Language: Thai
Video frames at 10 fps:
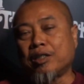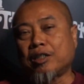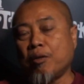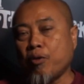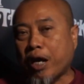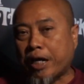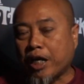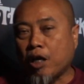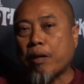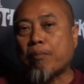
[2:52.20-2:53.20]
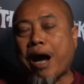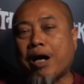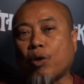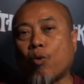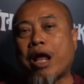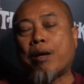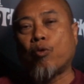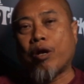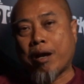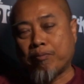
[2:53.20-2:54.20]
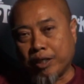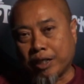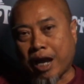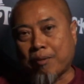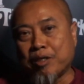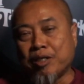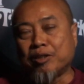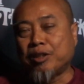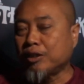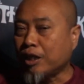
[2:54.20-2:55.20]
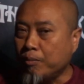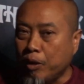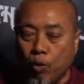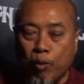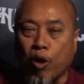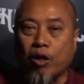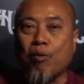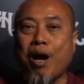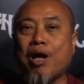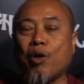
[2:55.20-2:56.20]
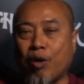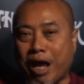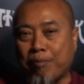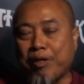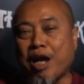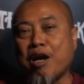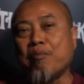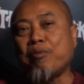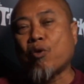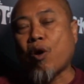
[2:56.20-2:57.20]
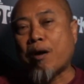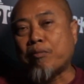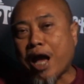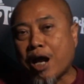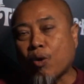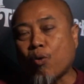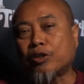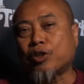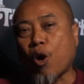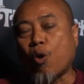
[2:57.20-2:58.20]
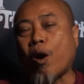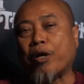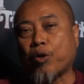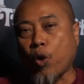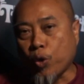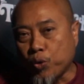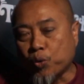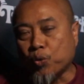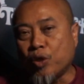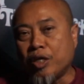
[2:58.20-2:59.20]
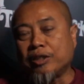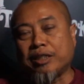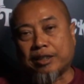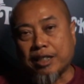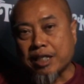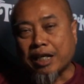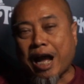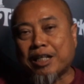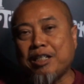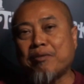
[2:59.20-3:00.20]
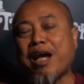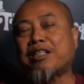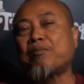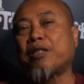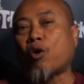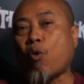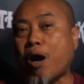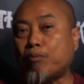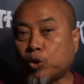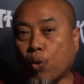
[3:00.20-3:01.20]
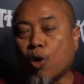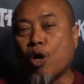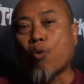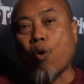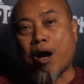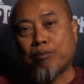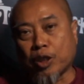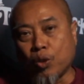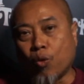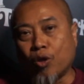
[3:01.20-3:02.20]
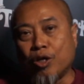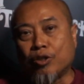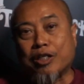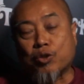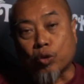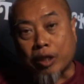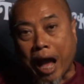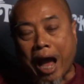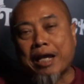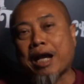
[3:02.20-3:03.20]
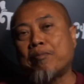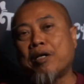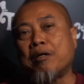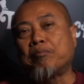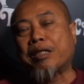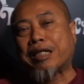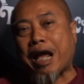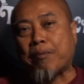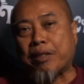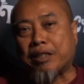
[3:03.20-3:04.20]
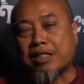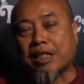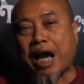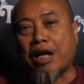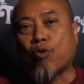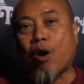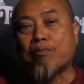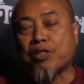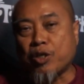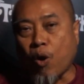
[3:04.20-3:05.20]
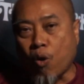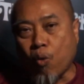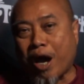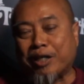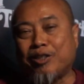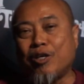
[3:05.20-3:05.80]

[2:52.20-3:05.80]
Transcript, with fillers: เธอมีโอกาสได้เข้าไปพักโรงแรมโรงแรมหนึ่งครับซึ่งเธอไม่รู้มาก่อนเลยว่าโรงแรมนี้มีความน่ากลัวสยองขวัญรออยู่ จากเทศกาลที่น่าจะมีแต่ความสุข ความสนุกแต่สุดท้ายครับ มันกลายเป็นเทศกาลของความสยองขวัญ